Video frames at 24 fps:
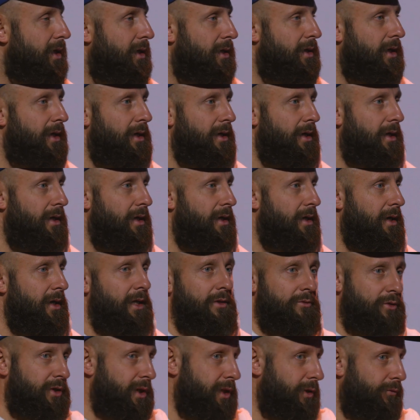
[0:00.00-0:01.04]
Да? А, и
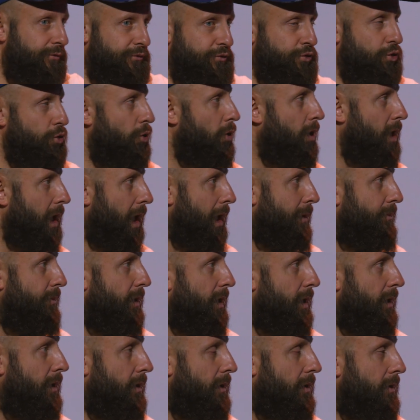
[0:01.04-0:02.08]
вот это все как бы
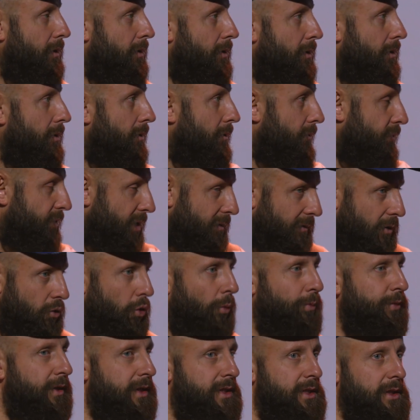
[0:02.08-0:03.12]
э, в
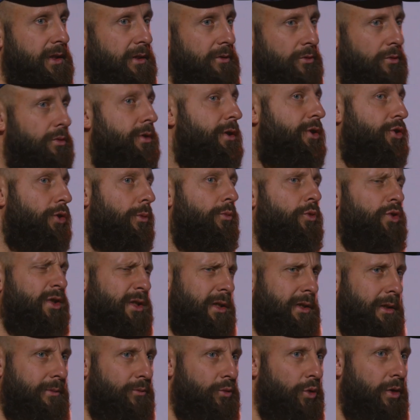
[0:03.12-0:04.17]
совокупности, ну, еще
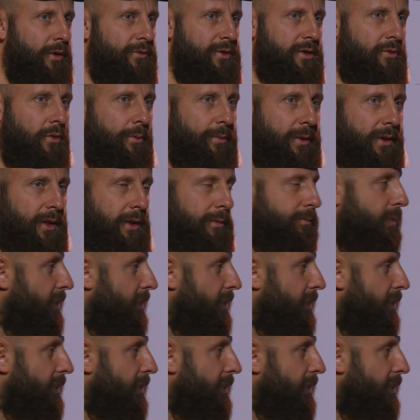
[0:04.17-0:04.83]
можно там много всего под